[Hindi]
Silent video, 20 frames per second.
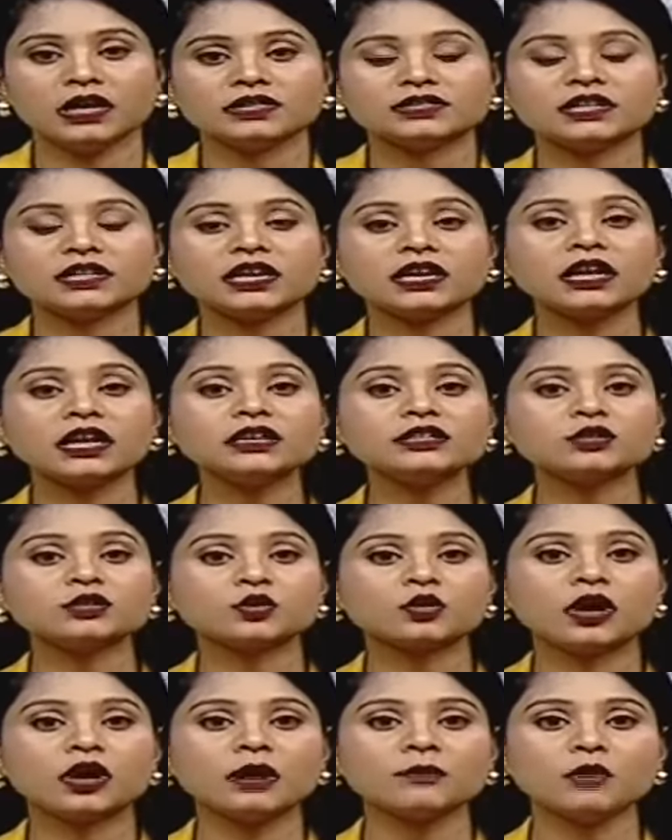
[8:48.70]
सरल
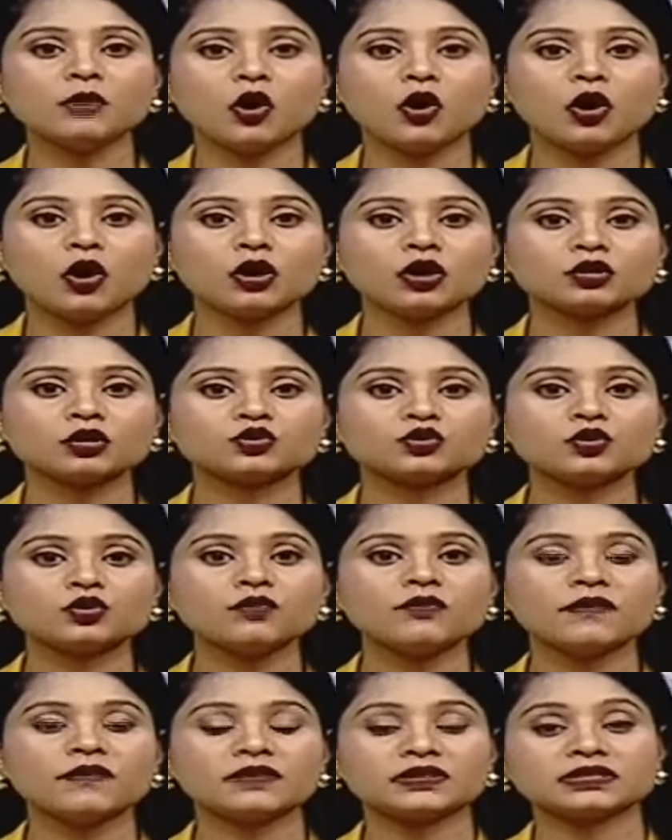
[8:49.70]
सुगम और
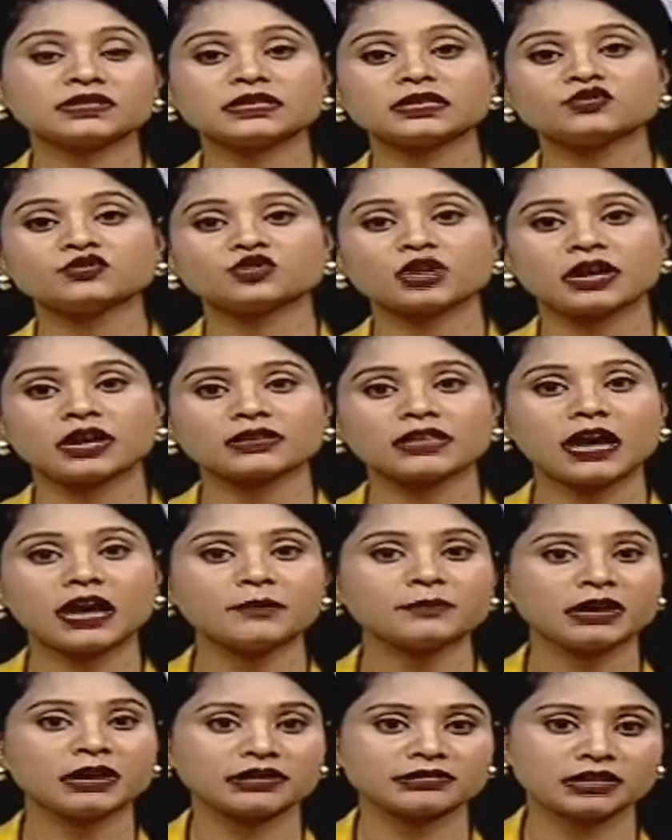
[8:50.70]
सुव्यवस्थित
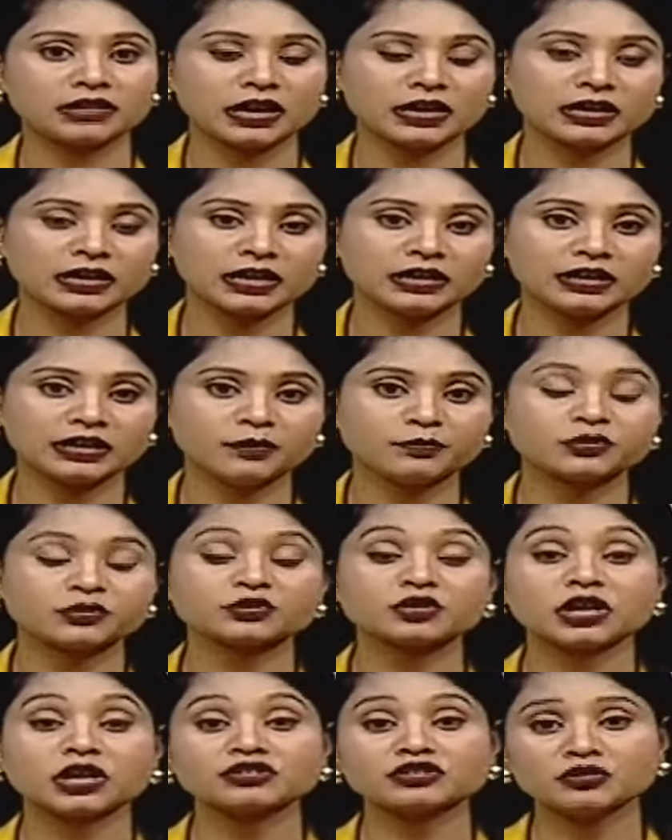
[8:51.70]
चारधाम यात्रा के लिए
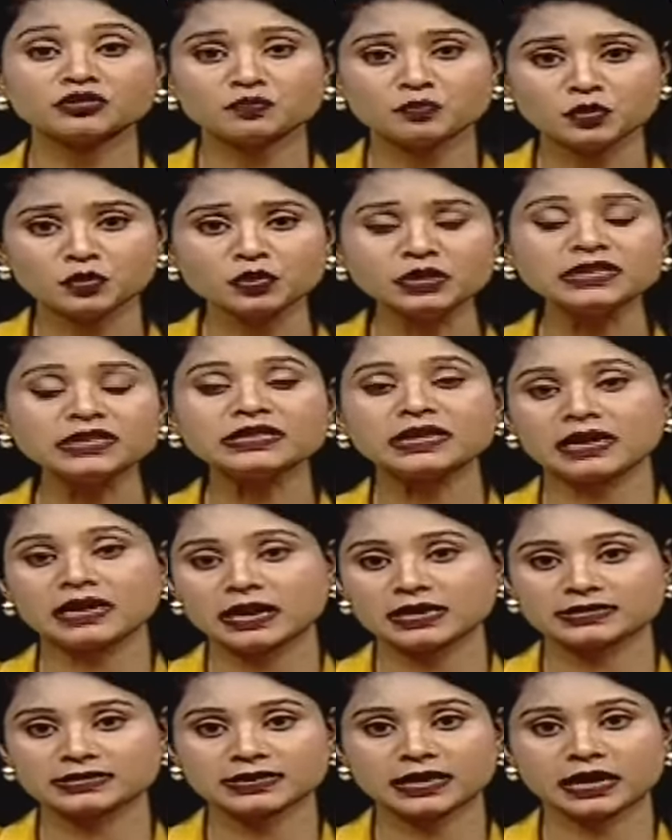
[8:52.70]
प्रशासन पूरी
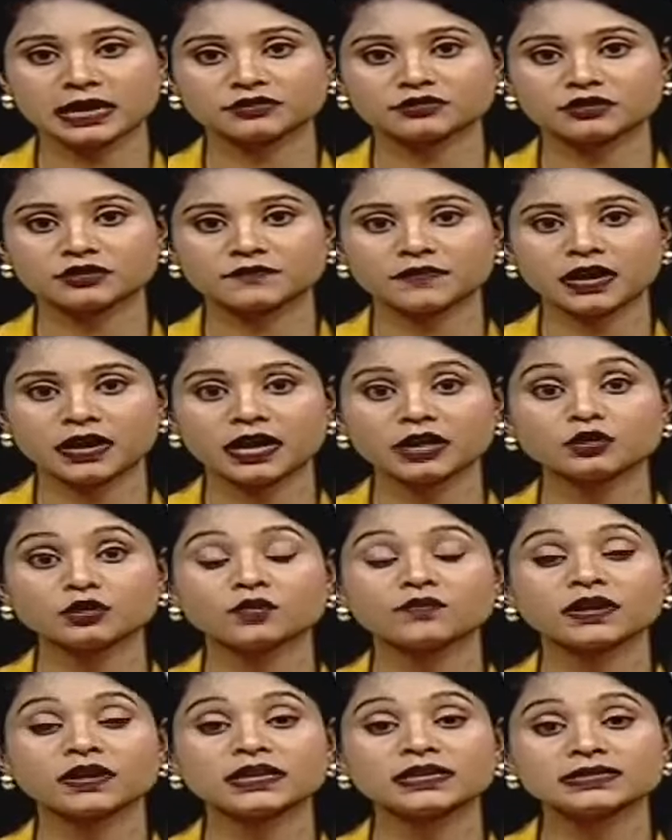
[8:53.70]
तरह से एक्टिव है तो
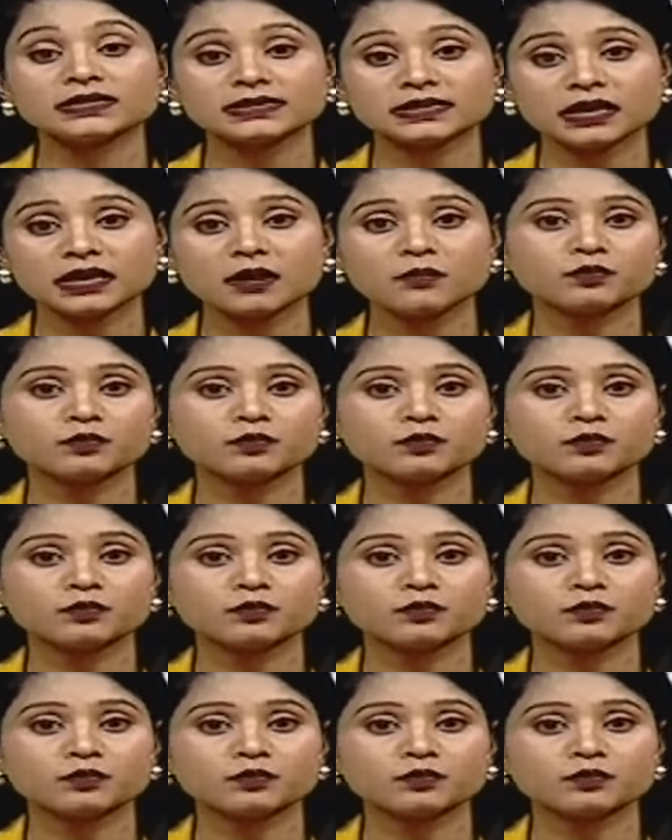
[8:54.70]
वहीं सीएम